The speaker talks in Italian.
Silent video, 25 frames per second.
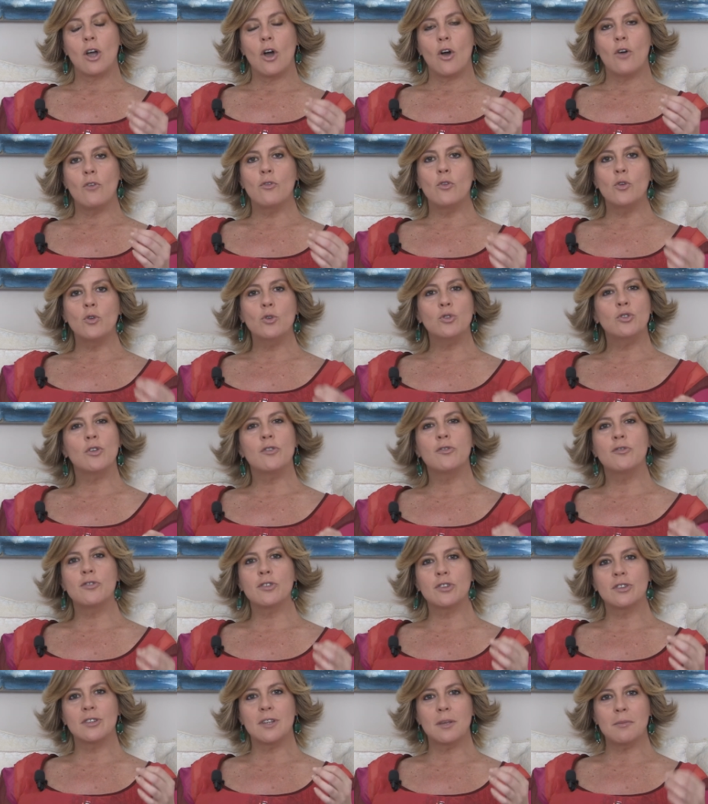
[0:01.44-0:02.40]
Ho voluto
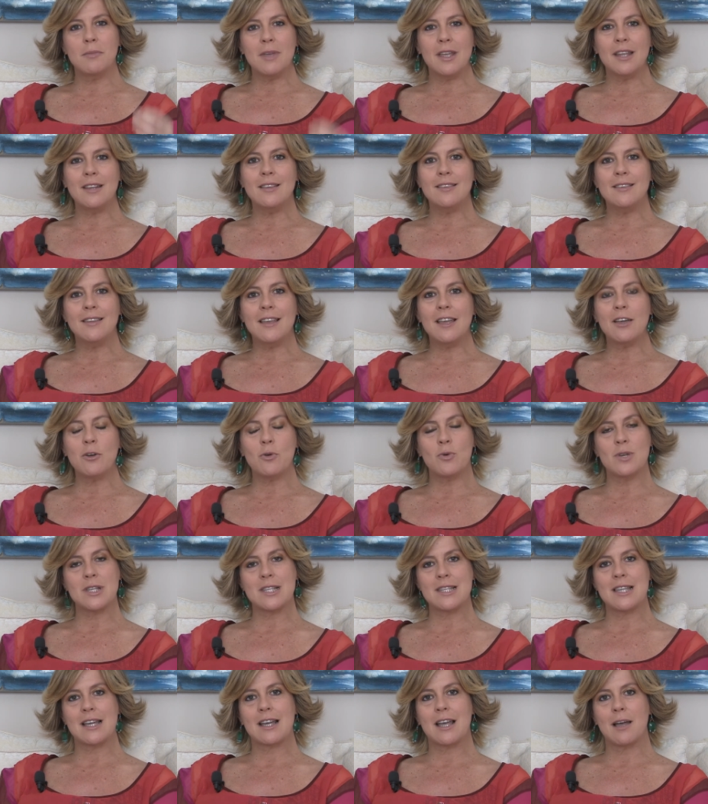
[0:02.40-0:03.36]
fortemente
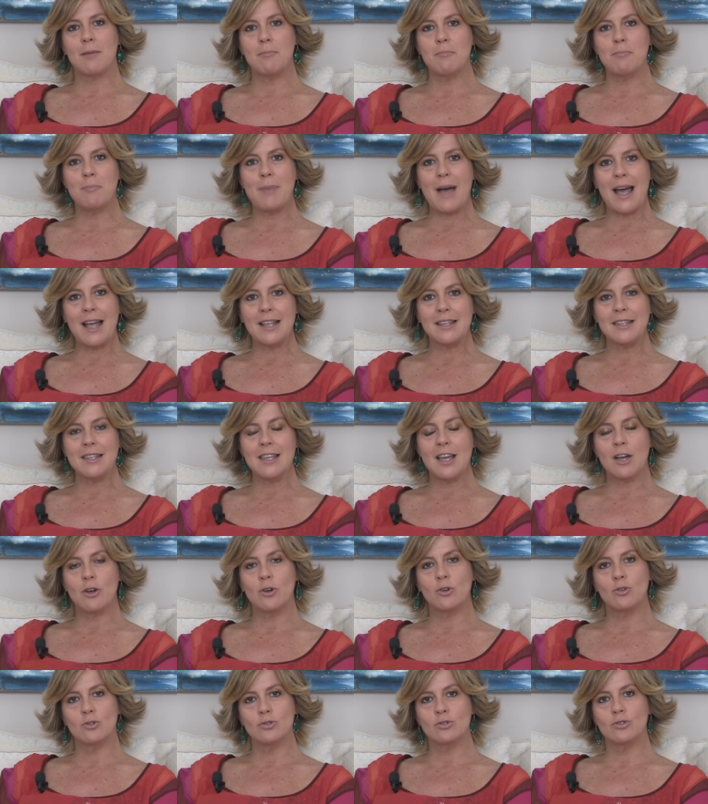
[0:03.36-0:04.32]
questa
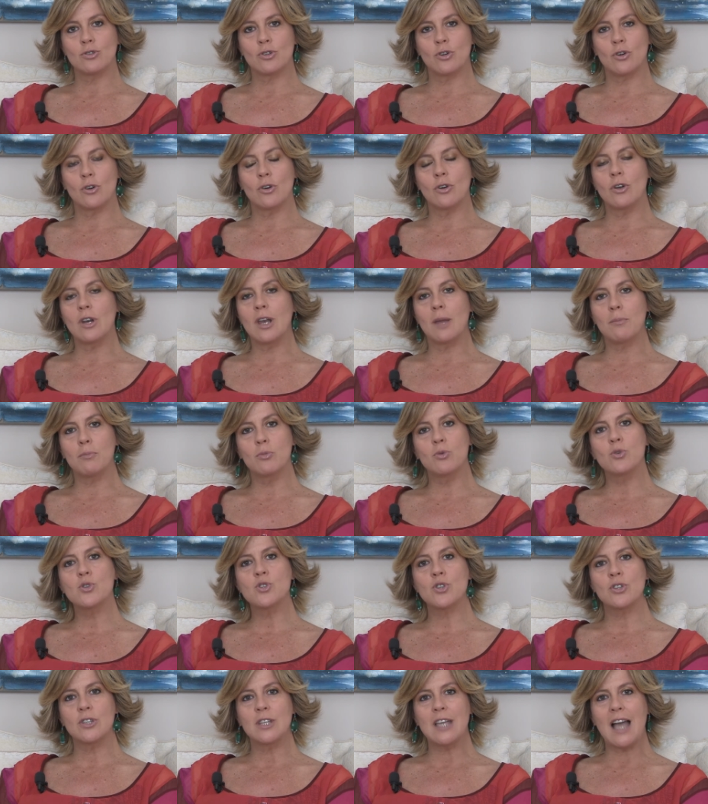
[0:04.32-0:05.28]
campagna contro
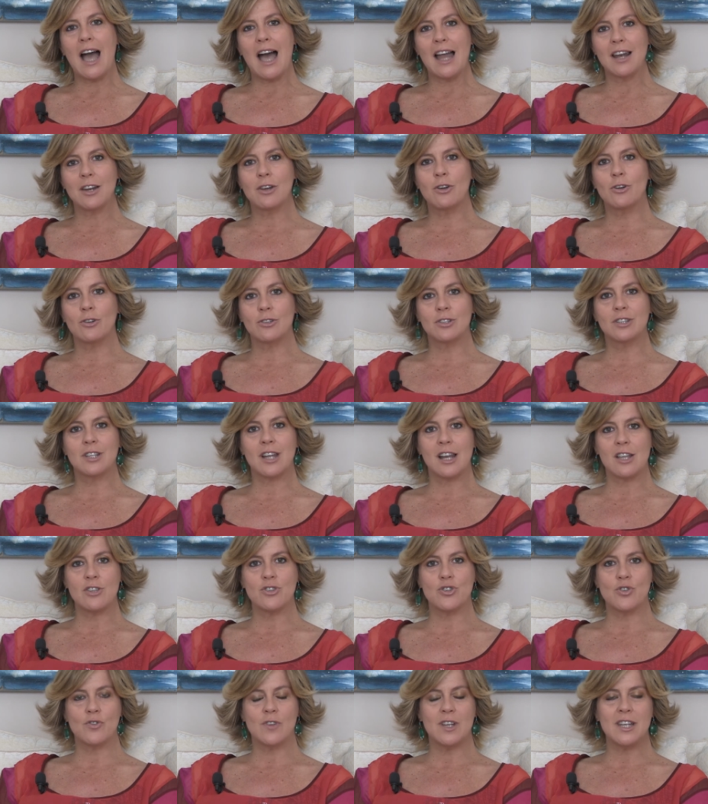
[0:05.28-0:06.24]
l'abuso di alcol tra
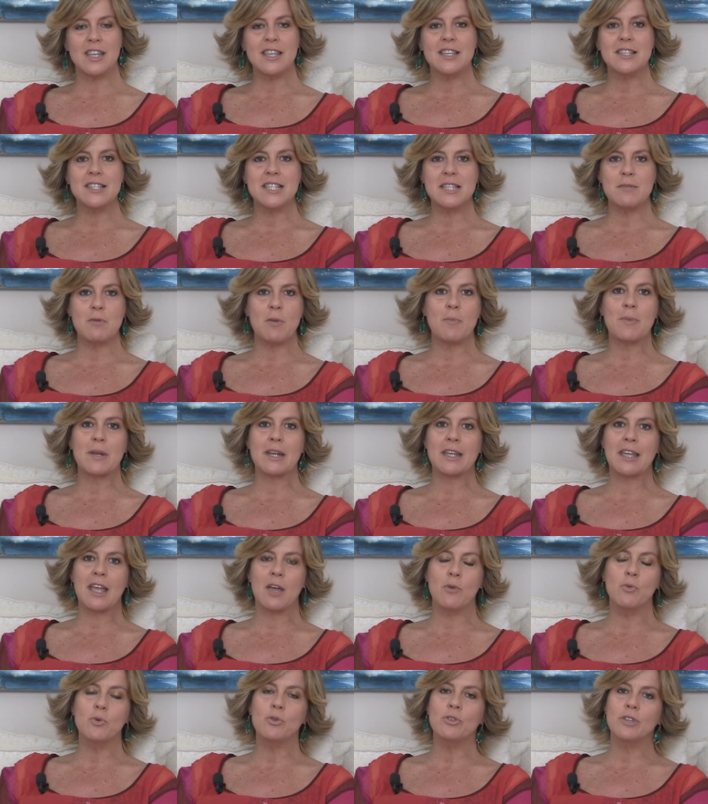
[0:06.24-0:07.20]
i giovanissimi
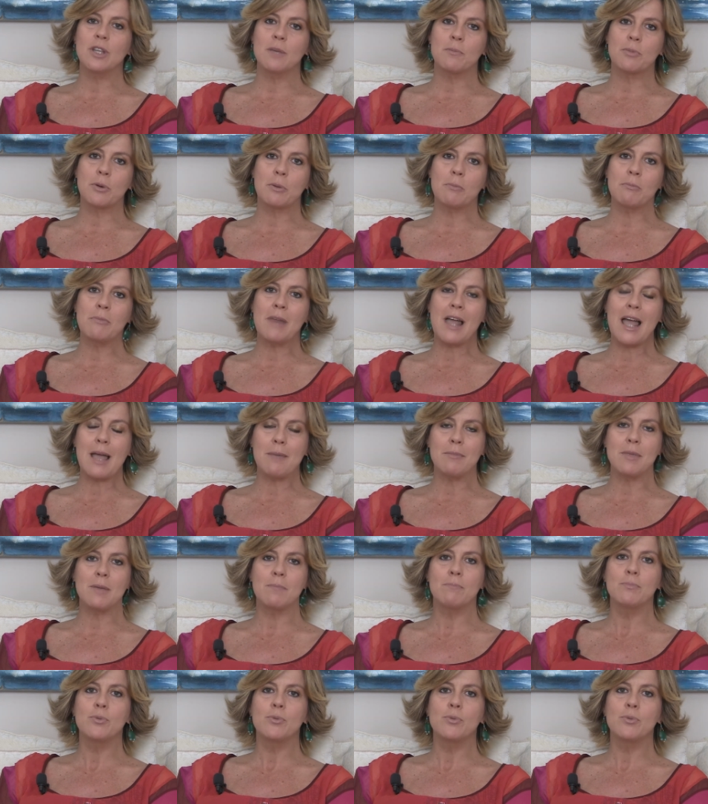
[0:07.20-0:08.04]
perché è uno dei problemi